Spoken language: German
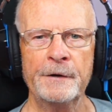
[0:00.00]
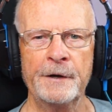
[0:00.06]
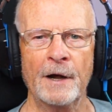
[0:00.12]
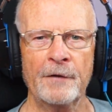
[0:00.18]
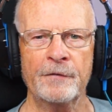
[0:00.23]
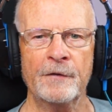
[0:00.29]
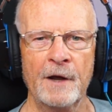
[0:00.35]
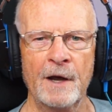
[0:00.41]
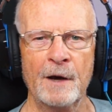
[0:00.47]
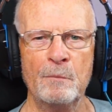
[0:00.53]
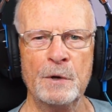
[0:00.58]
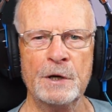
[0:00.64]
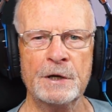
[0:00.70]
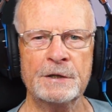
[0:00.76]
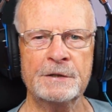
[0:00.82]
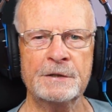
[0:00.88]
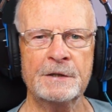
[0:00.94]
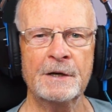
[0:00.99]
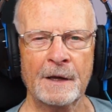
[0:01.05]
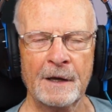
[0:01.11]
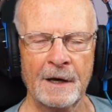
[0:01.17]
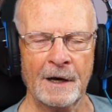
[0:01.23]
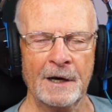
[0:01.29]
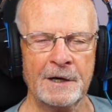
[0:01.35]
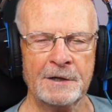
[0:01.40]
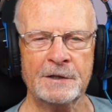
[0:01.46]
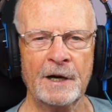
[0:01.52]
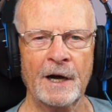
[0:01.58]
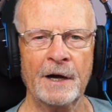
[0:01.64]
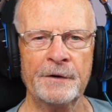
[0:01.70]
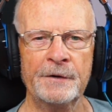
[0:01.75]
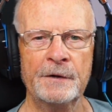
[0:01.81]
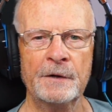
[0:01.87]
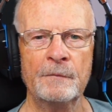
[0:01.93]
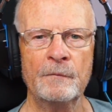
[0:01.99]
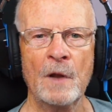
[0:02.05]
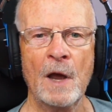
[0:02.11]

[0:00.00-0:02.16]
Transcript: dass er mich gerecht hat.